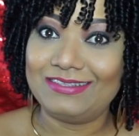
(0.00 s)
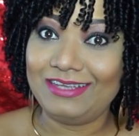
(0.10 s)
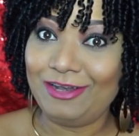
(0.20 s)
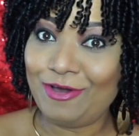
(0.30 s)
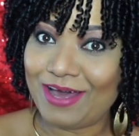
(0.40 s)

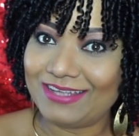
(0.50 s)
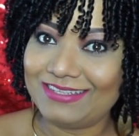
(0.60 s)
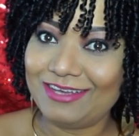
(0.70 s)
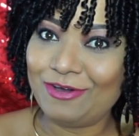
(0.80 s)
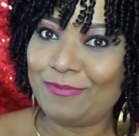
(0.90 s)
Si lo
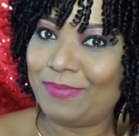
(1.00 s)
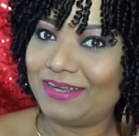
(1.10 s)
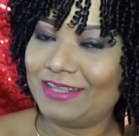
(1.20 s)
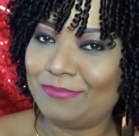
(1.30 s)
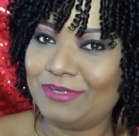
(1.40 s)
hacen,
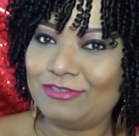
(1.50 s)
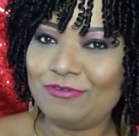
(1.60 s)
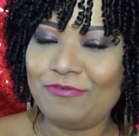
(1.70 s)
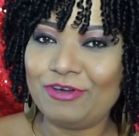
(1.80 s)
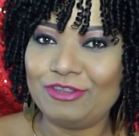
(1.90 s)
compártanme
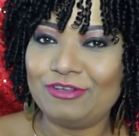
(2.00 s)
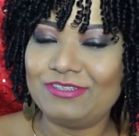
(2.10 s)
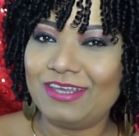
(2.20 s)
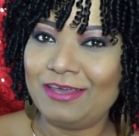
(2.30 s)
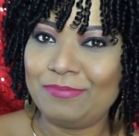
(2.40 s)
sus
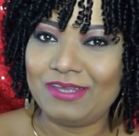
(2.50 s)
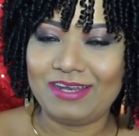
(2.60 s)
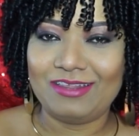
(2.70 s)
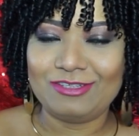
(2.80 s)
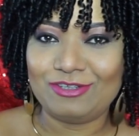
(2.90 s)
fotos en mis
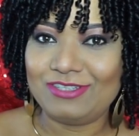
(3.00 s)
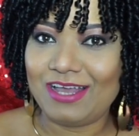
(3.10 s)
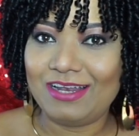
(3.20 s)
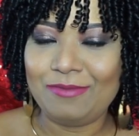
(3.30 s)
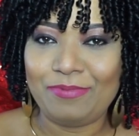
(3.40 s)
redes
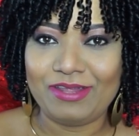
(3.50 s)
sociales,